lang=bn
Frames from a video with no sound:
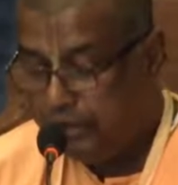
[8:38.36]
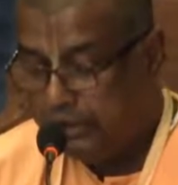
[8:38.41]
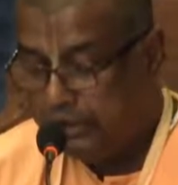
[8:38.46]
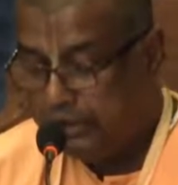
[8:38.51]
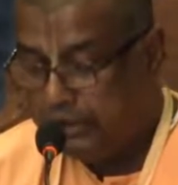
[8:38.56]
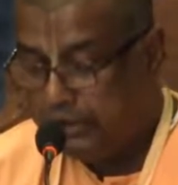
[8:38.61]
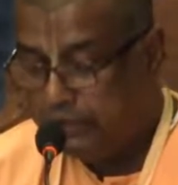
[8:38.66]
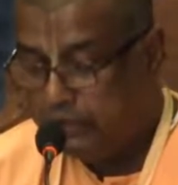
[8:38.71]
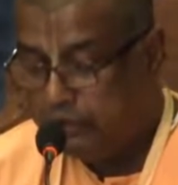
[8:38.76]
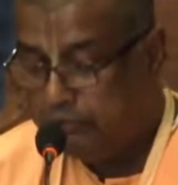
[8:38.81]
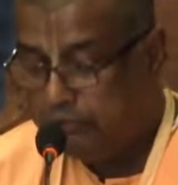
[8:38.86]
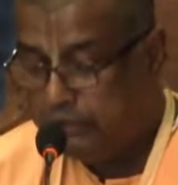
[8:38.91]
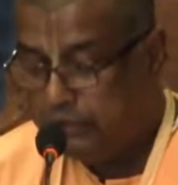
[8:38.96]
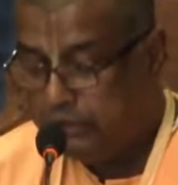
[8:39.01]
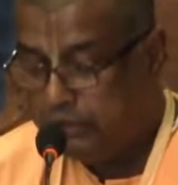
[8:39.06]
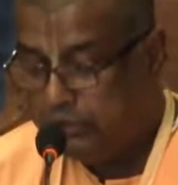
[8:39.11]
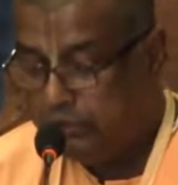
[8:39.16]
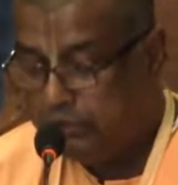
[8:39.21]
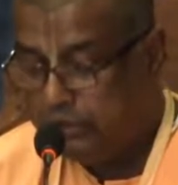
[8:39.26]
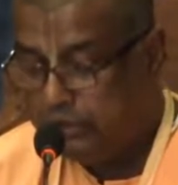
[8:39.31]

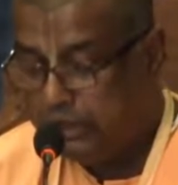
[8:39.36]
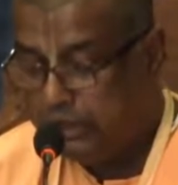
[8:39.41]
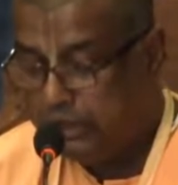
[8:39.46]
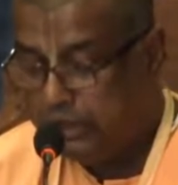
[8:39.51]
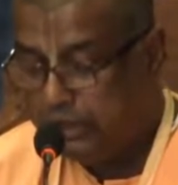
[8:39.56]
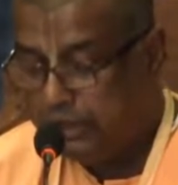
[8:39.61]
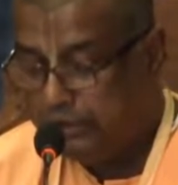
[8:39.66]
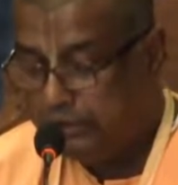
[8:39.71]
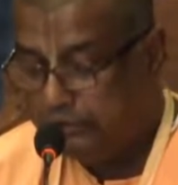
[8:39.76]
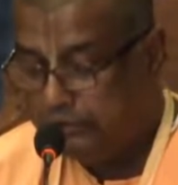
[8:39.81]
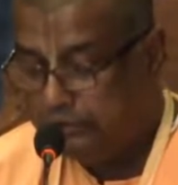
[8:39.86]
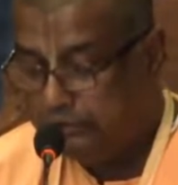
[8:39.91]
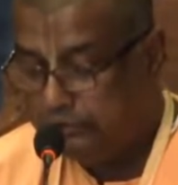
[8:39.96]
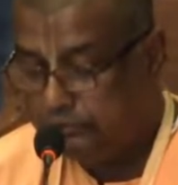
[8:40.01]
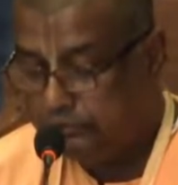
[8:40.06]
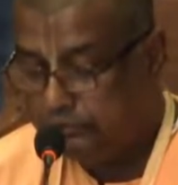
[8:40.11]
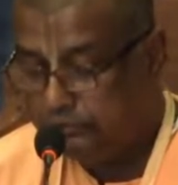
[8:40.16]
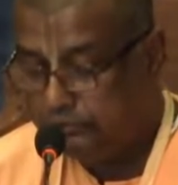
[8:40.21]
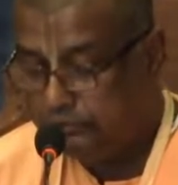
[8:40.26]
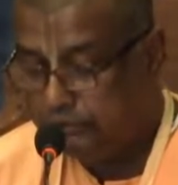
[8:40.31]
হৃতবিন্দুর দ্বারা
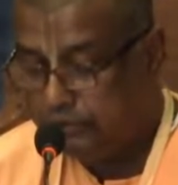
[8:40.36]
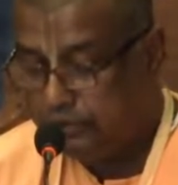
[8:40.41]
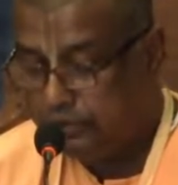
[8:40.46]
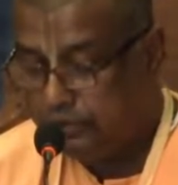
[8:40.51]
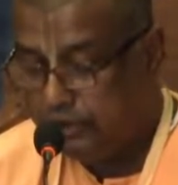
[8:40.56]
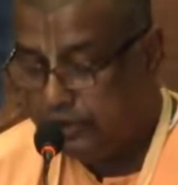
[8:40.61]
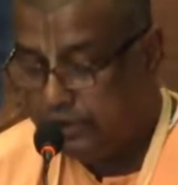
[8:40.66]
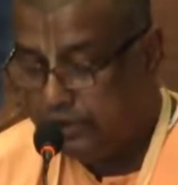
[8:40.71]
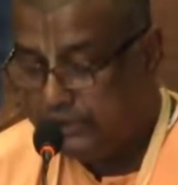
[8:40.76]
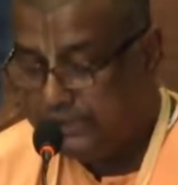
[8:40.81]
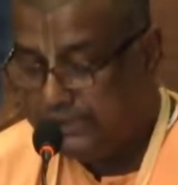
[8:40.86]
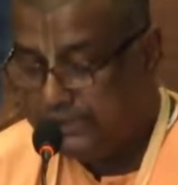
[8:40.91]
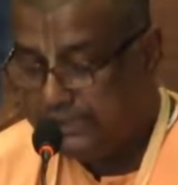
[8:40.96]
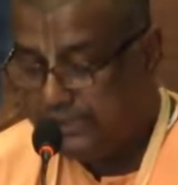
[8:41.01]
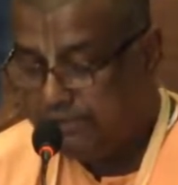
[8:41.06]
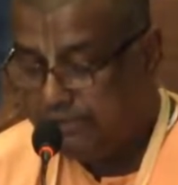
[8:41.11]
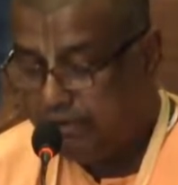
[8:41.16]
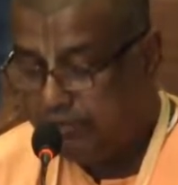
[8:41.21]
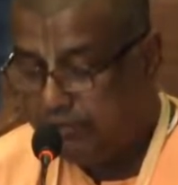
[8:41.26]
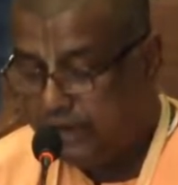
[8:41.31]

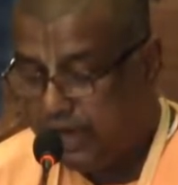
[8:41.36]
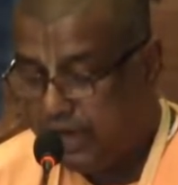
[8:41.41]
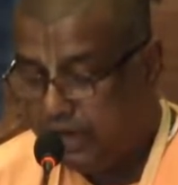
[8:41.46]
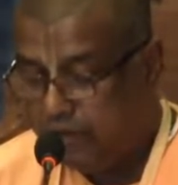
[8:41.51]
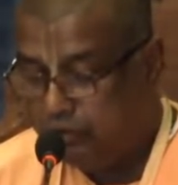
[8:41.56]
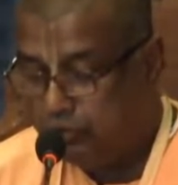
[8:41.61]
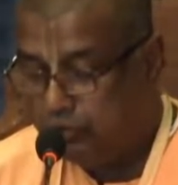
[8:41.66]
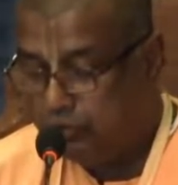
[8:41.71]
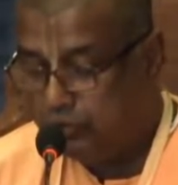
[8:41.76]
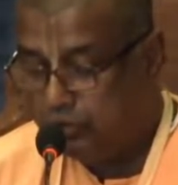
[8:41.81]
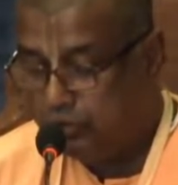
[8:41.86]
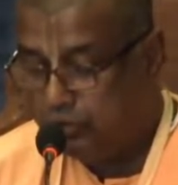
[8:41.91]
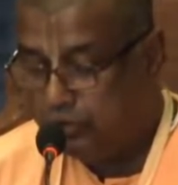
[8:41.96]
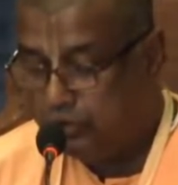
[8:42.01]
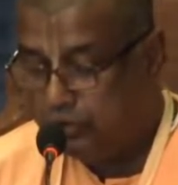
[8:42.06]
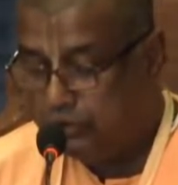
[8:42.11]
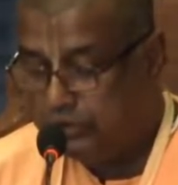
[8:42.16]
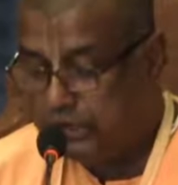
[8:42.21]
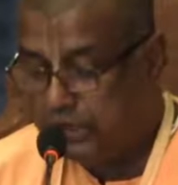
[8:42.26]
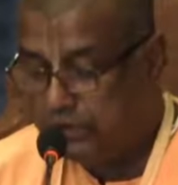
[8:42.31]
যেভাবে আগুন
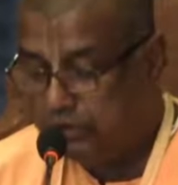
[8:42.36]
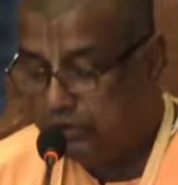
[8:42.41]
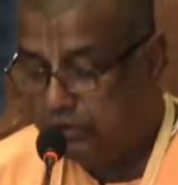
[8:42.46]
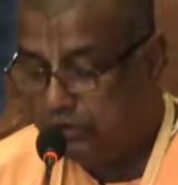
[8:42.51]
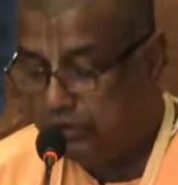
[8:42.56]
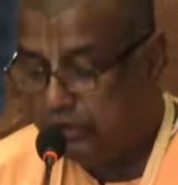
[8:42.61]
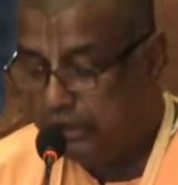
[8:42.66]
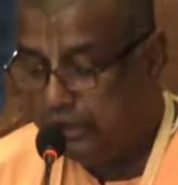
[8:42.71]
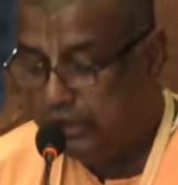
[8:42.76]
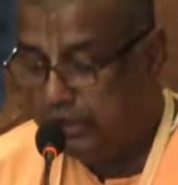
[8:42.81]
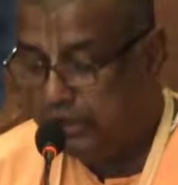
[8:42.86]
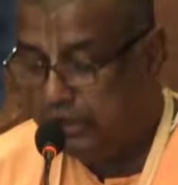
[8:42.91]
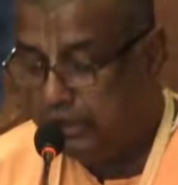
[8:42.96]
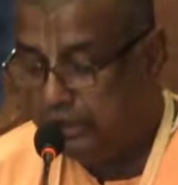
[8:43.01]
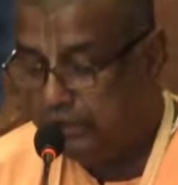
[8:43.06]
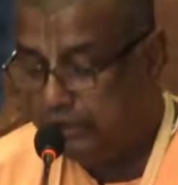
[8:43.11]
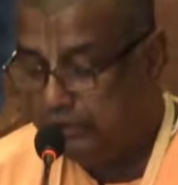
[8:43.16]
কখনো শান্ত হয় না